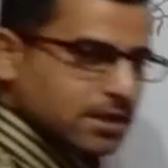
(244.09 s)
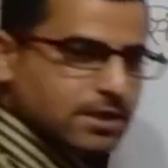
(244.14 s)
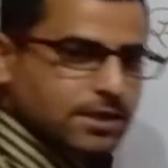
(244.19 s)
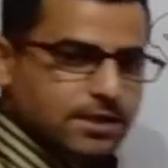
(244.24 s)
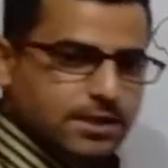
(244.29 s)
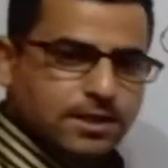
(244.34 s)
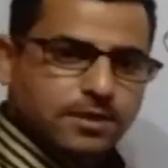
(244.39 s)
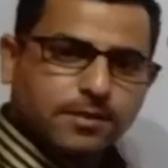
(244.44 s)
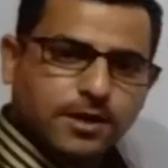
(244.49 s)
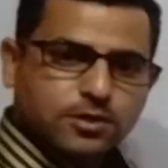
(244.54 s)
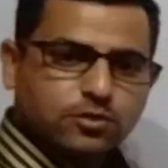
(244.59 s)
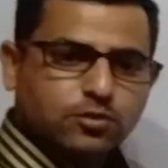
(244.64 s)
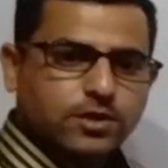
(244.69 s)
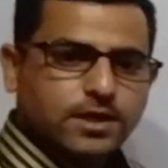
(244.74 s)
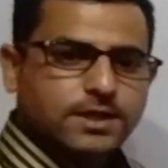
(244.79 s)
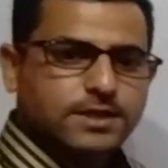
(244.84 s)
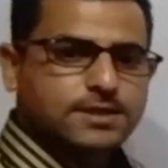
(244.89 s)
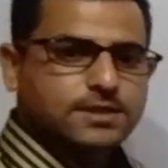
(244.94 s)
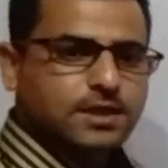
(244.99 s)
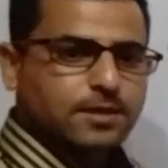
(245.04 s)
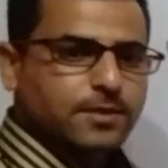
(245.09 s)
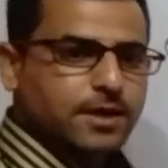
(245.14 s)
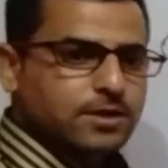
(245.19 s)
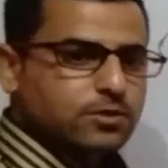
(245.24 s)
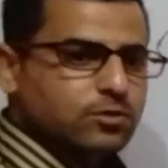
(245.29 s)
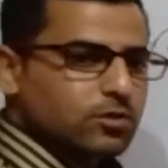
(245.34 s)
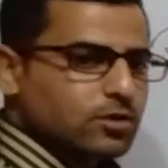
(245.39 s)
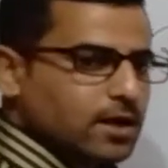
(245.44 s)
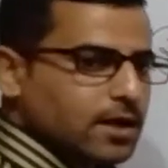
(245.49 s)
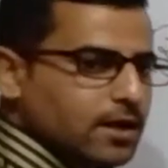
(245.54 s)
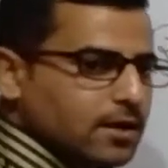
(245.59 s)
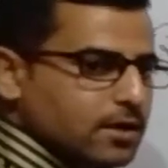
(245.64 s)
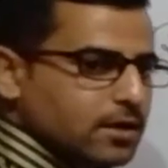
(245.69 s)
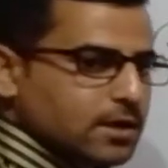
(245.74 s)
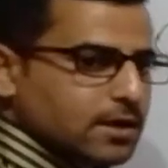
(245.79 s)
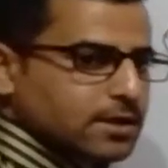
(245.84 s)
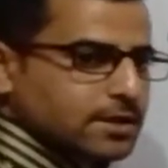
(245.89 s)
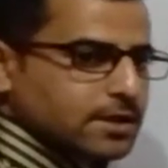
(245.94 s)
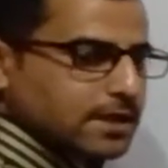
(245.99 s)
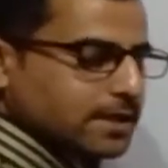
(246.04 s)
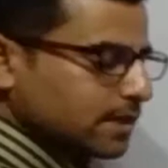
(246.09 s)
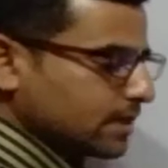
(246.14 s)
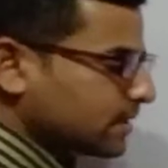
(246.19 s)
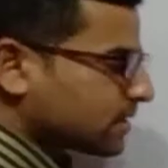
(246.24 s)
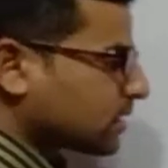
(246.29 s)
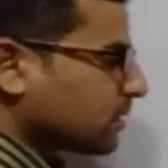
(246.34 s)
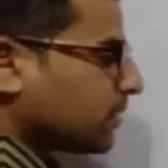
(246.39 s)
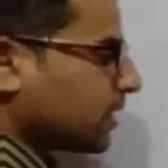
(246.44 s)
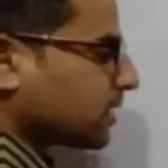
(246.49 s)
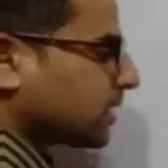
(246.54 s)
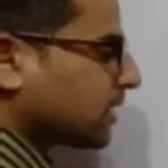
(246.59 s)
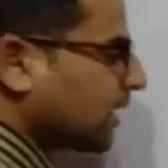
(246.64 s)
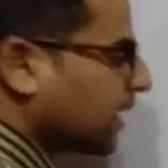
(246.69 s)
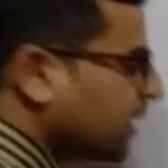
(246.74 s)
इतनी बात हो गई इसके बाद होगा देखिए इसके बाद क्या